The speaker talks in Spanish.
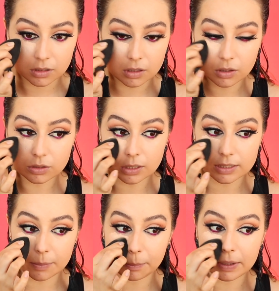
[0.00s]

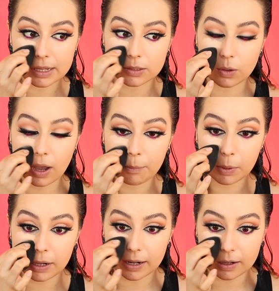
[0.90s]
entonces empiezo a
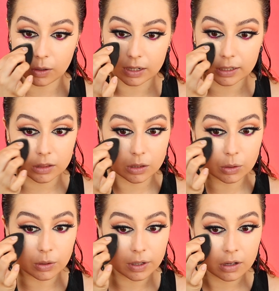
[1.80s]
poner el
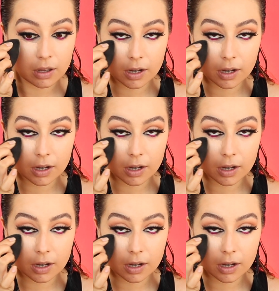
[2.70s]
corrector.